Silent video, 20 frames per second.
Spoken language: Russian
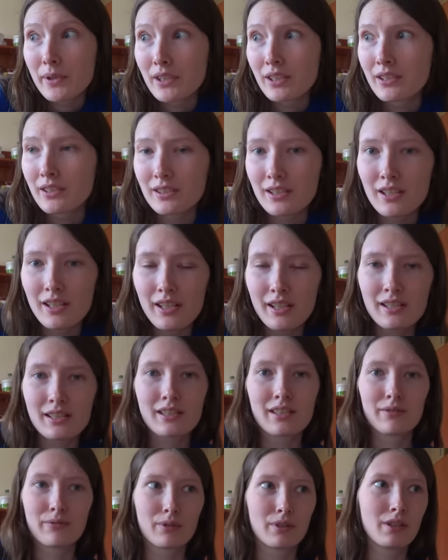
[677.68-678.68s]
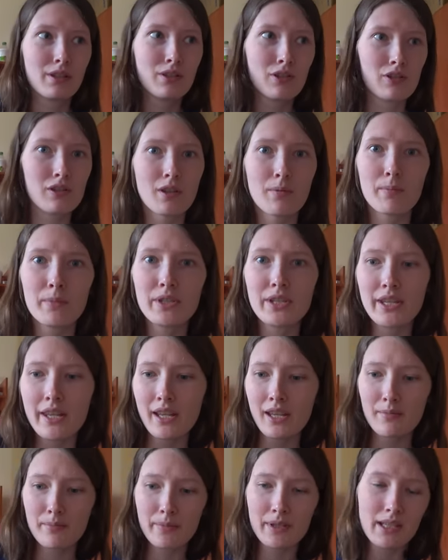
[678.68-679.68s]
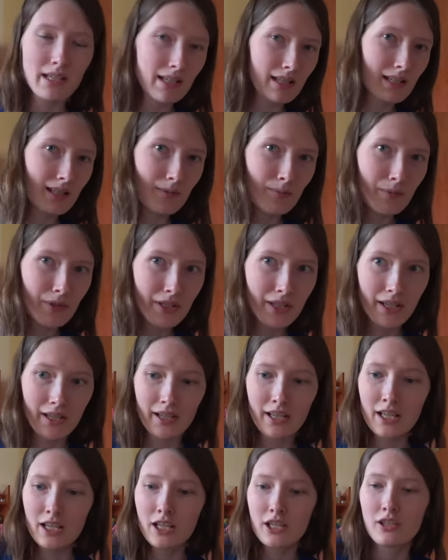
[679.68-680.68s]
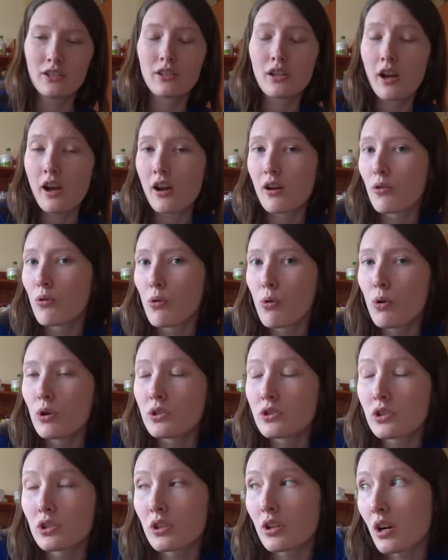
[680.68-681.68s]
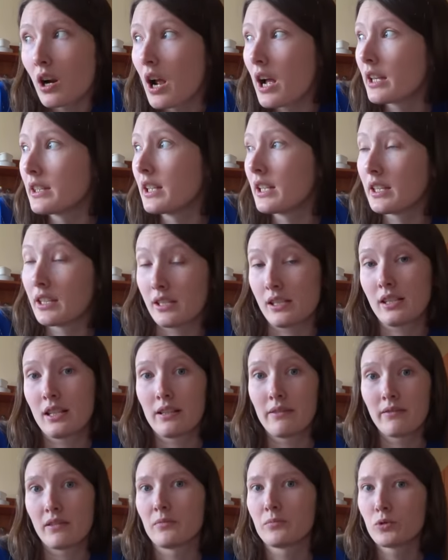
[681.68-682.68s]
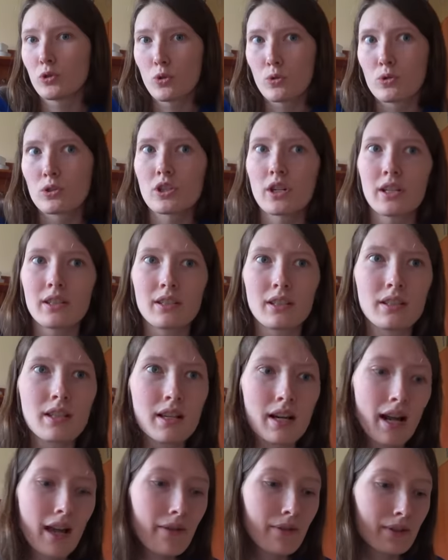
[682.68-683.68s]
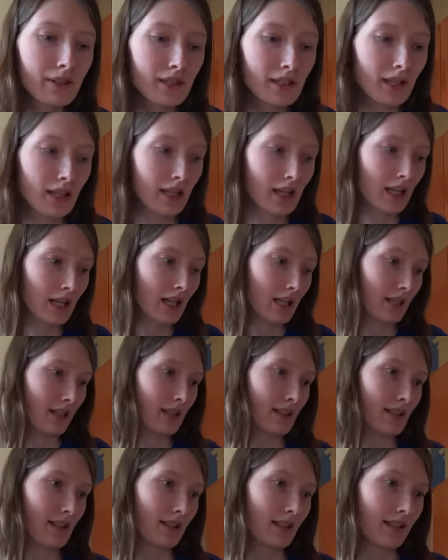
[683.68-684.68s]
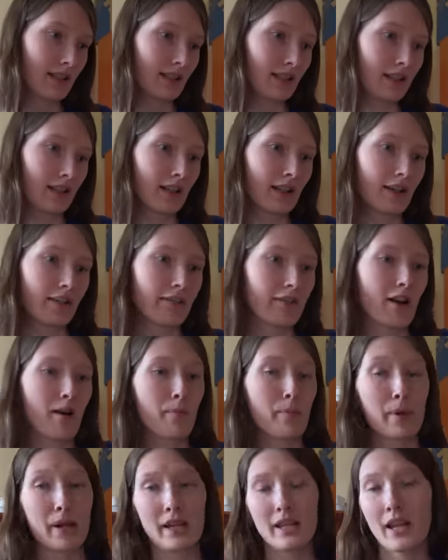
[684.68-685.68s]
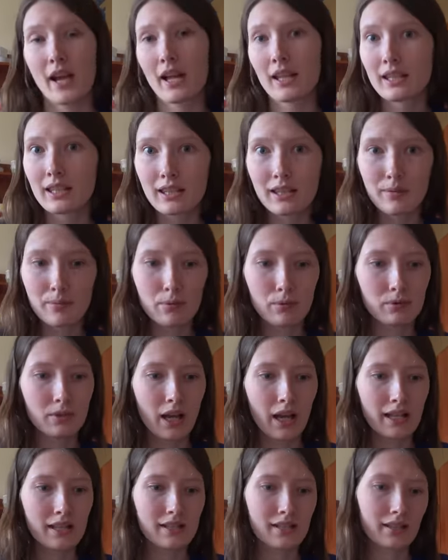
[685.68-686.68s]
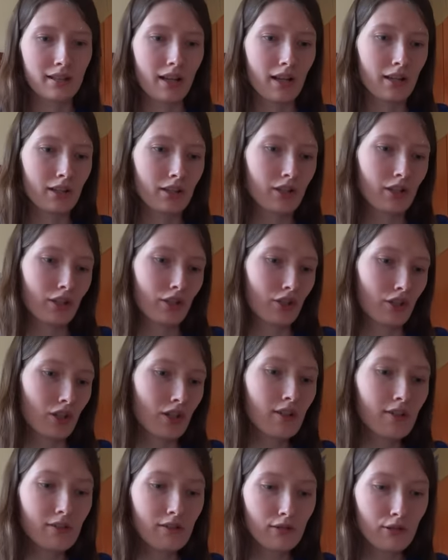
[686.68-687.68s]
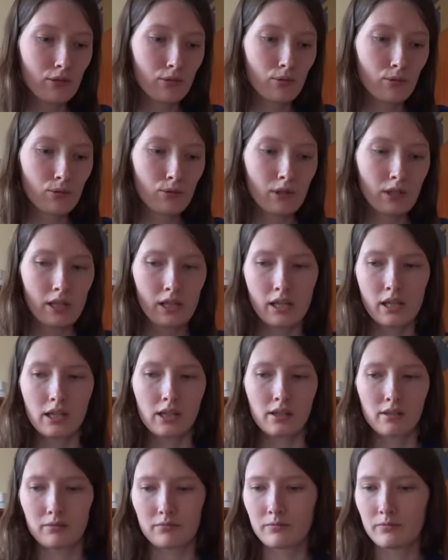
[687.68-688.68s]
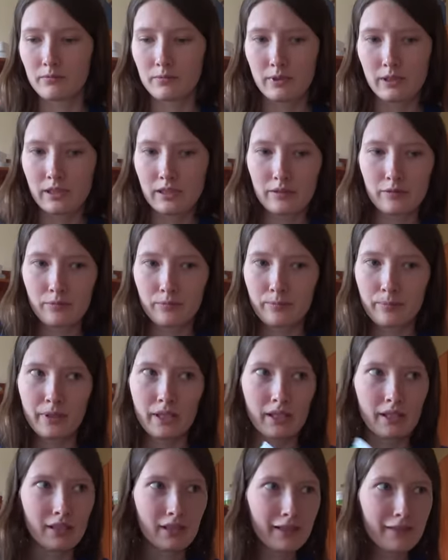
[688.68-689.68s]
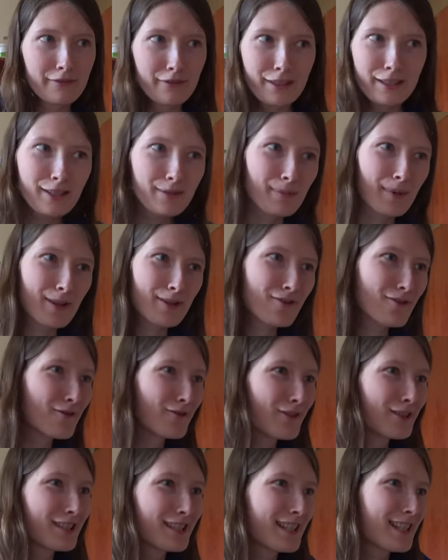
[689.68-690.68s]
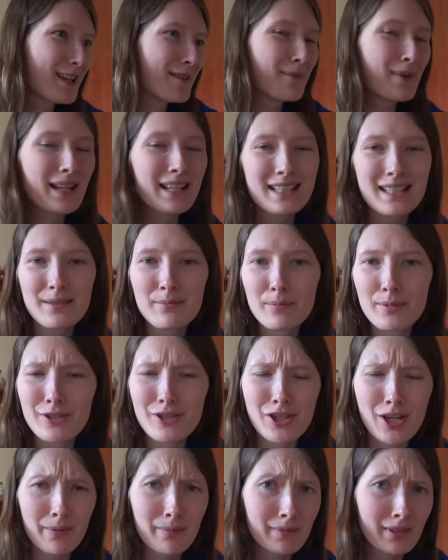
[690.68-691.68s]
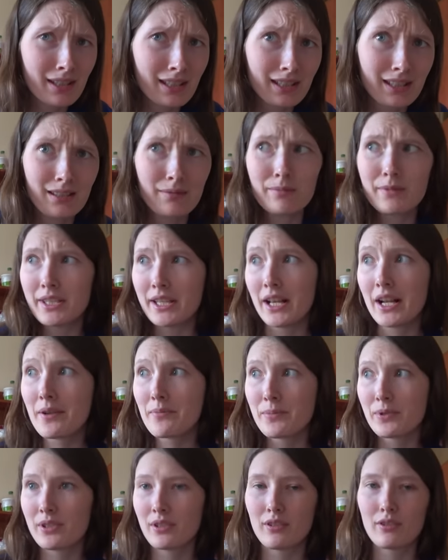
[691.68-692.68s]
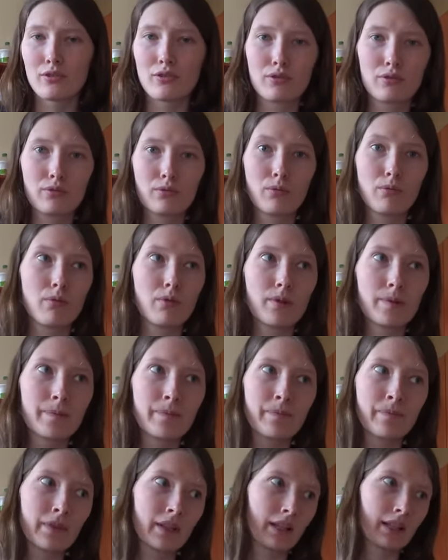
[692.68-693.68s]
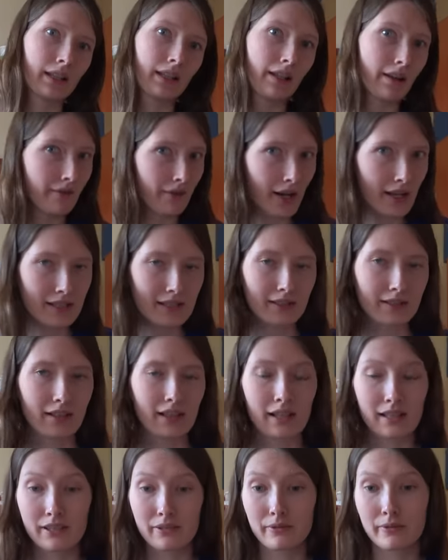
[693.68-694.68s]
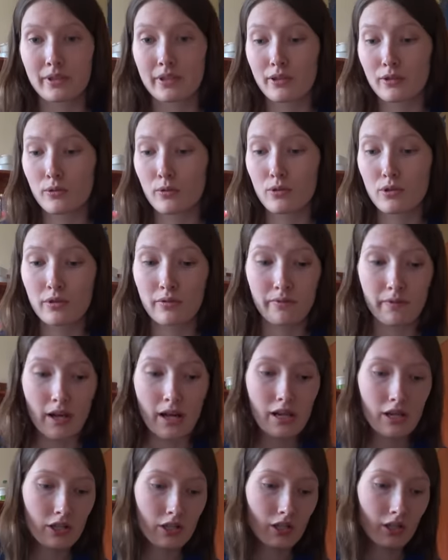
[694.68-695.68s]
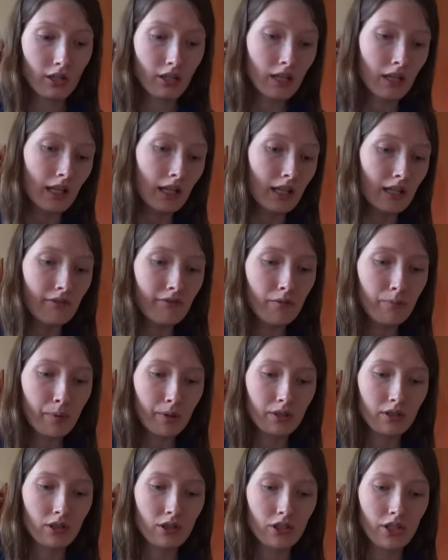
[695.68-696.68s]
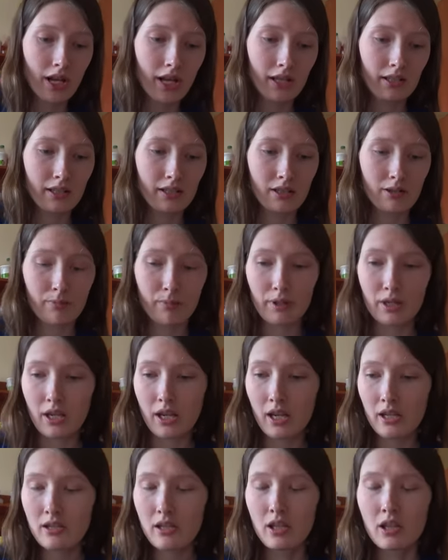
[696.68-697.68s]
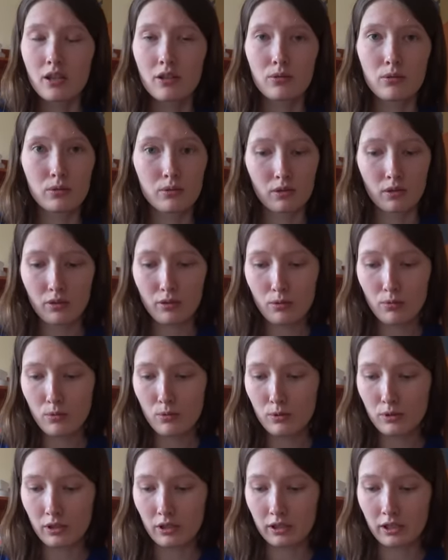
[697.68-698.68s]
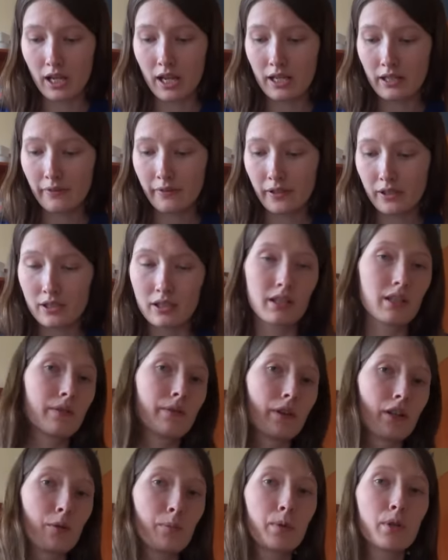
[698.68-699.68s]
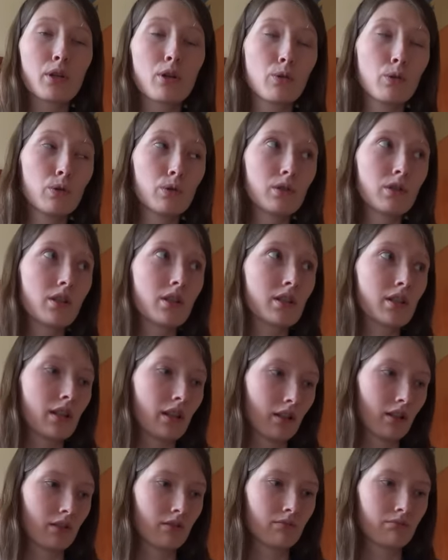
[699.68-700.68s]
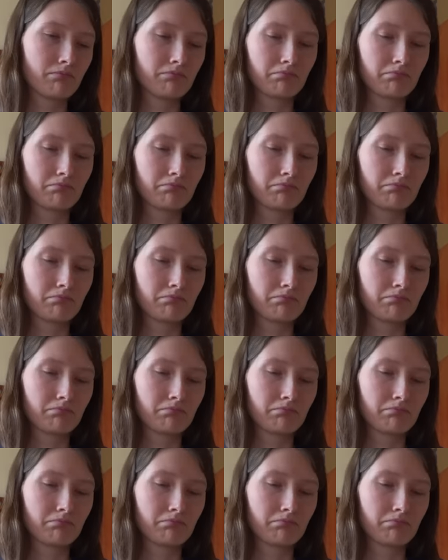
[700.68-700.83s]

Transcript: это интересно, отлично мне и моей семье. Я очень рада, если вам тоже это нравится, если вам приятно наблюдать за нашей жизнью э, и в перерывах между вот всем этим мы чем-то таким делимся, что для вас оказывается тоже важно, вы продолжаете смотреть, то это круто, так ведь и формируется